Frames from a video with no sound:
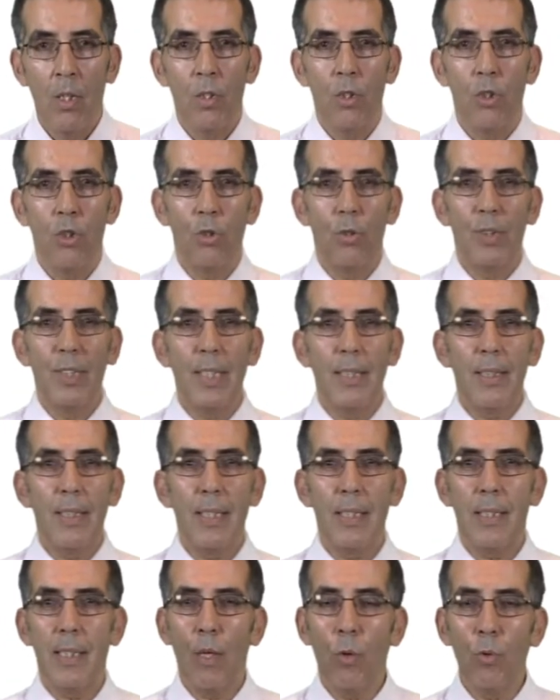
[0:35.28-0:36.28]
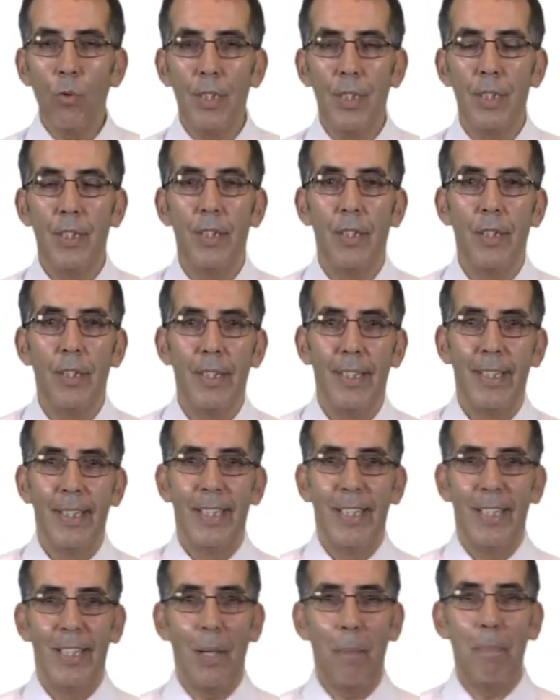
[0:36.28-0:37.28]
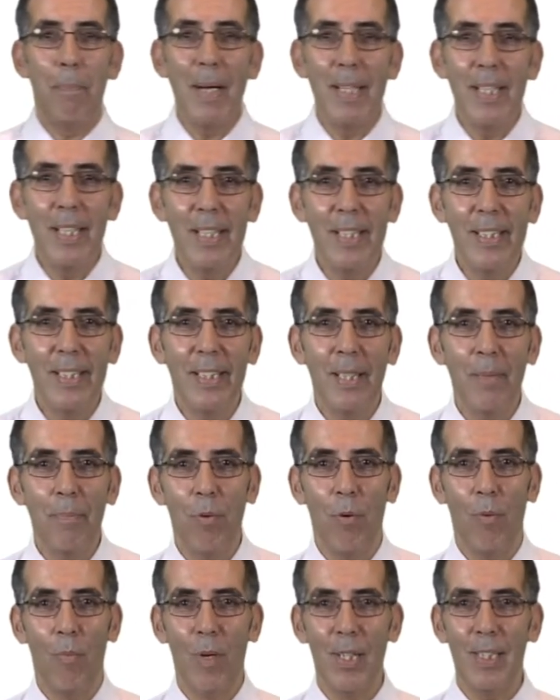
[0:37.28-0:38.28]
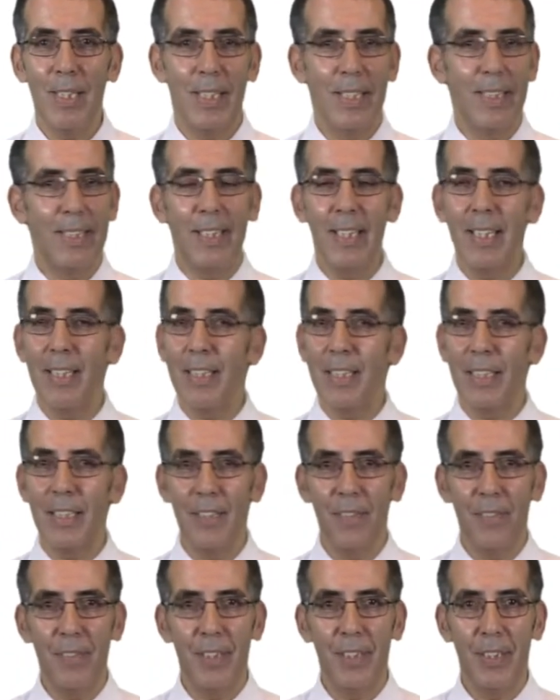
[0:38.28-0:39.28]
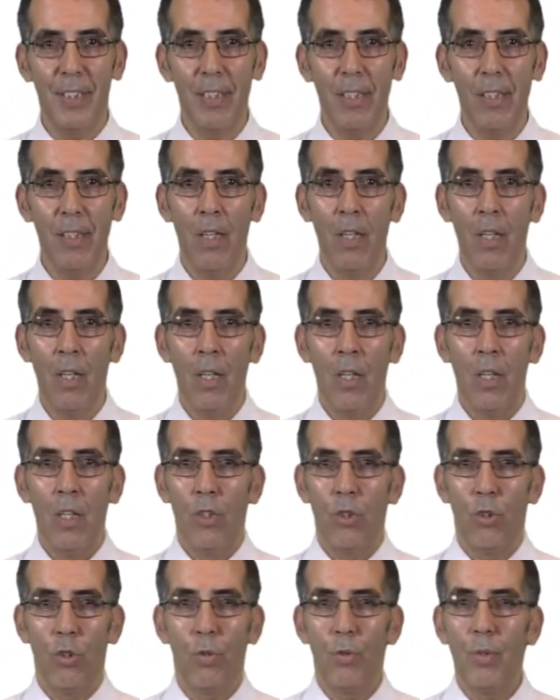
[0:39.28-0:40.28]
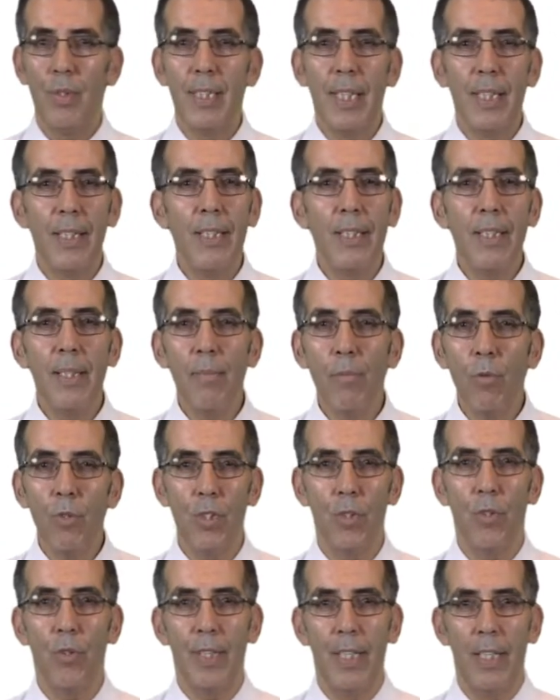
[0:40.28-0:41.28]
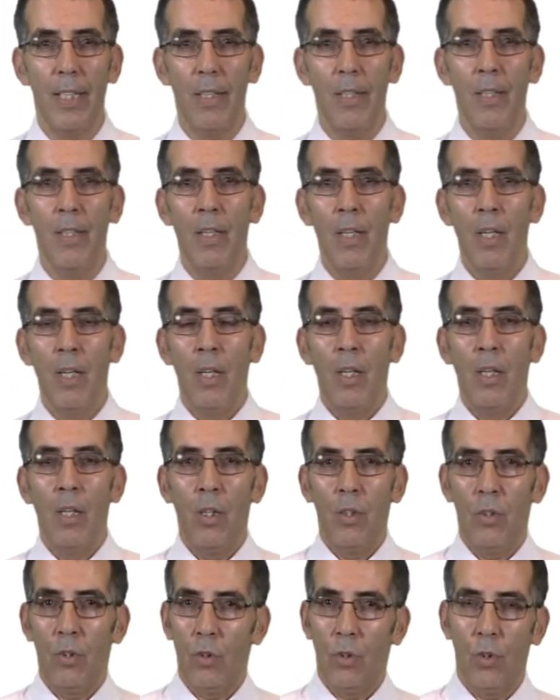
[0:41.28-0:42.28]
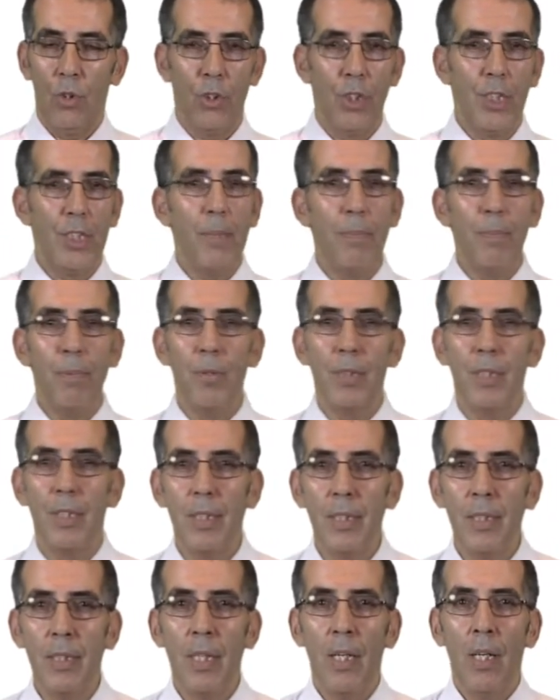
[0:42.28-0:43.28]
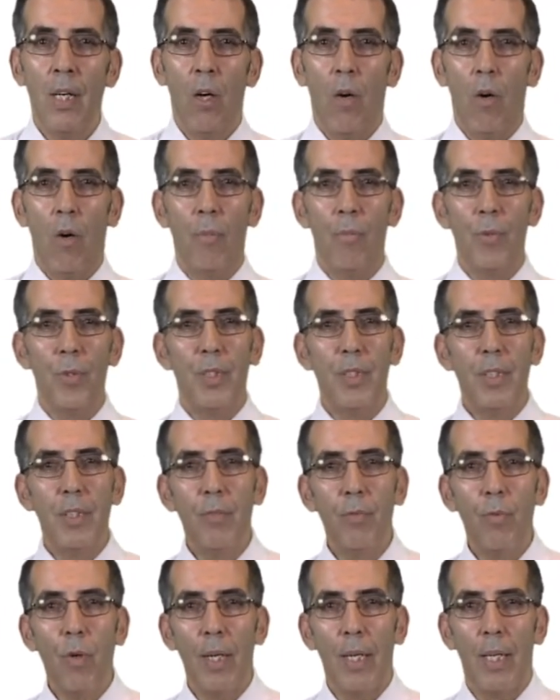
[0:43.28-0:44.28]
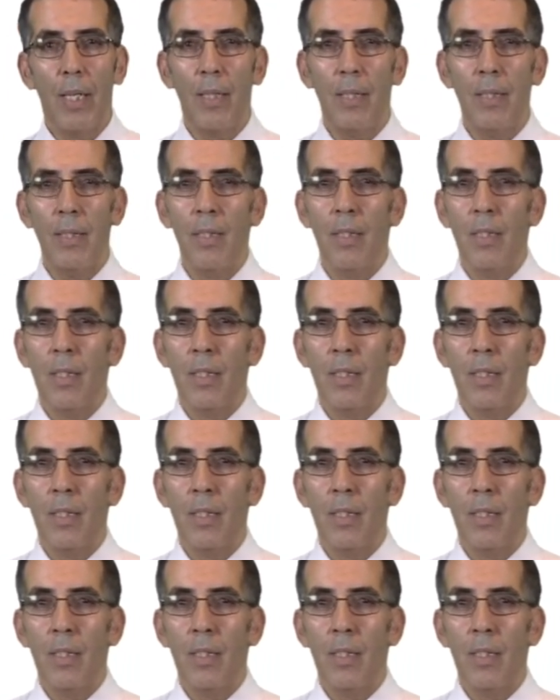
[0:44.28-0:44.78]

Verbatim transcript: Je déteste la routine. La banalité, pour moi, c'est très très difficile. Je suis un émotionnel. Quand j'étais petit, on me dit, voilà,